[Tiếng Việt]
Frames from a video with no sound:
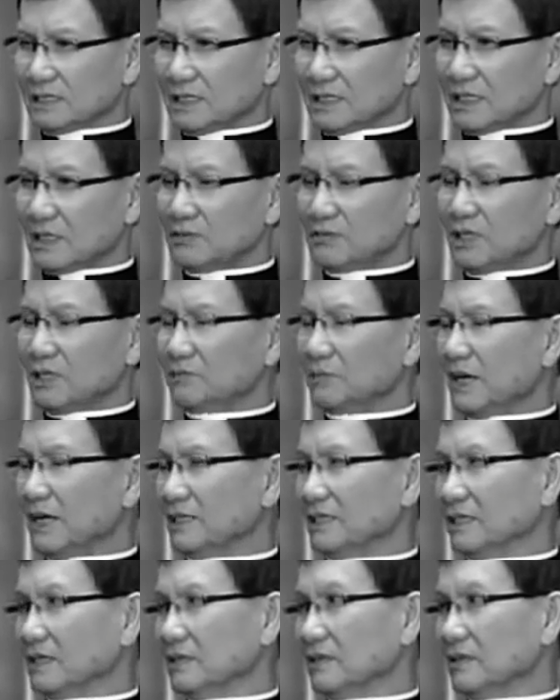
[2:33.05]
đàn ông đàn
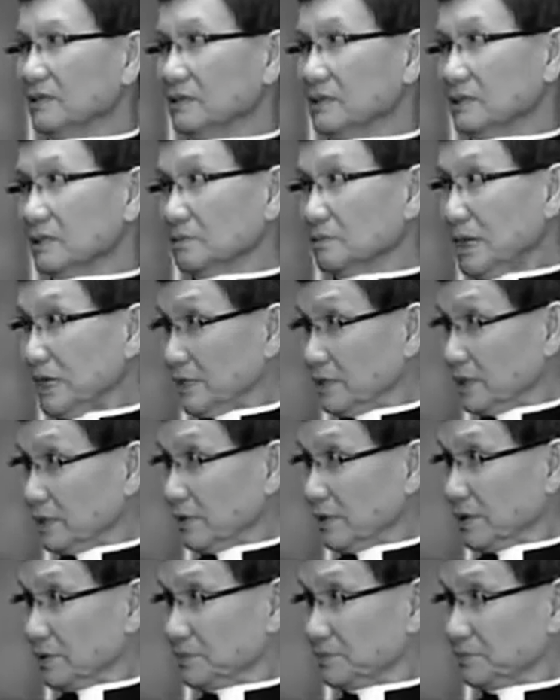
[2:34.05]
bà trẻ con được cả 3
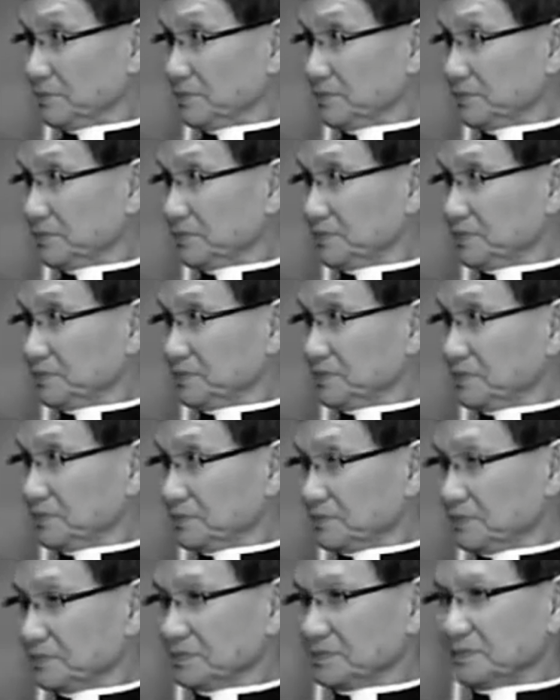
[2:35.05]
triệu.
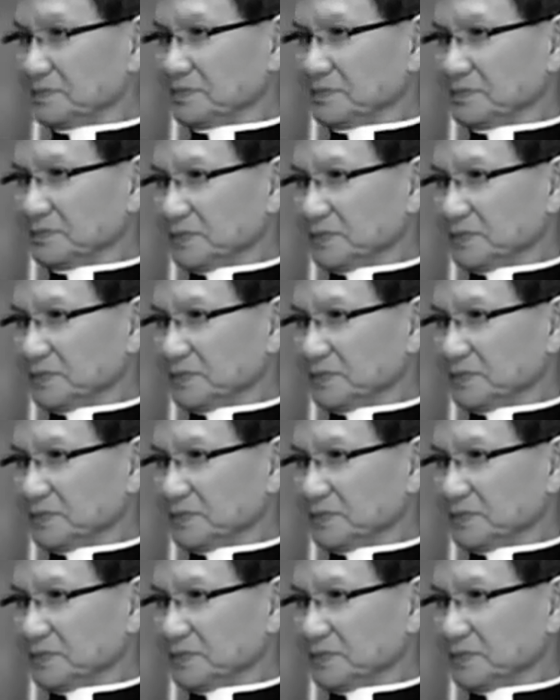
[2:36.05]
Dạ.